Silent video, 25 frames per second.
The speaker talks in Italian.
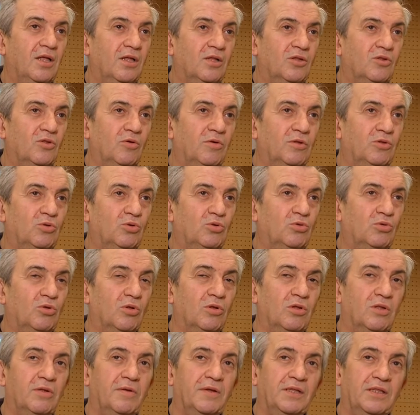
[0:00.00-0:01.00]
dove
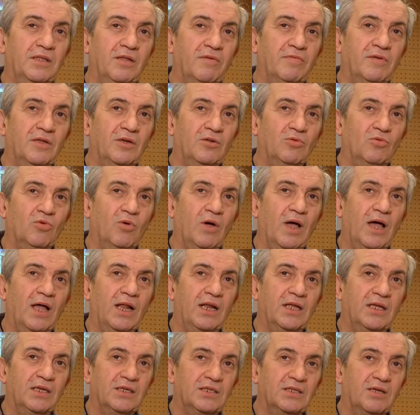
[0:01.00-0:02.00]
tutto diventa
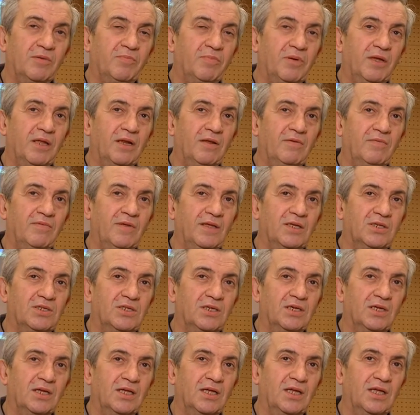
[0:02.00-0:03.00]
virtuale, sapere
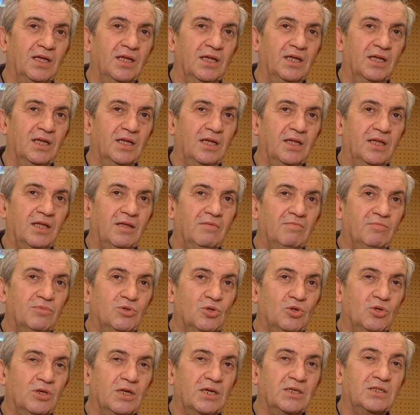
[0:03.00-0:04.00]
invece che
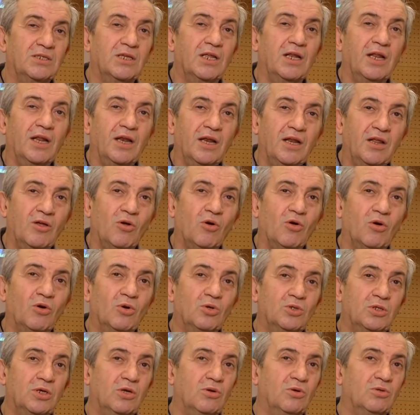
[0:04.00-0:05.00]
bisogna essere
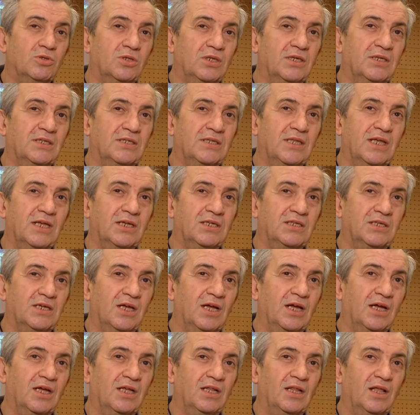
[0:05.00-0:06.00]
rigorosi con se stessi
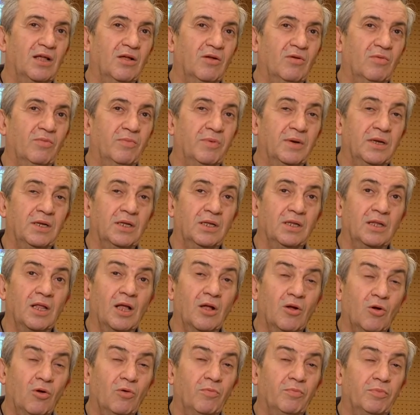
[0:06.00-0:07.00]
anche nel,
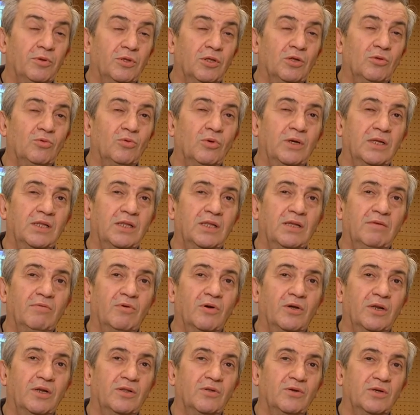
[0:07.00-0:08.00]
nel compito
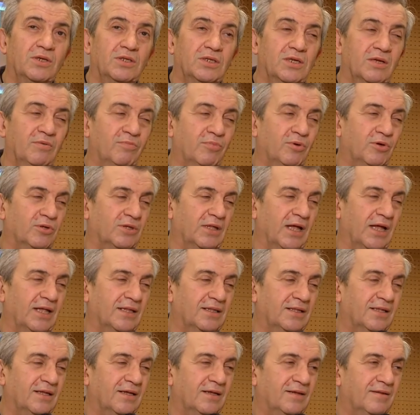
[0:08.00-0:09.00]
educativo credo che sia
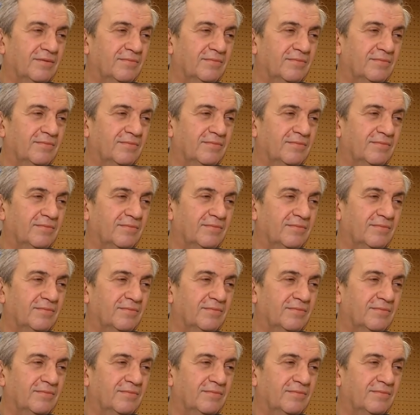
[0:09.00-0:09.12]
importante.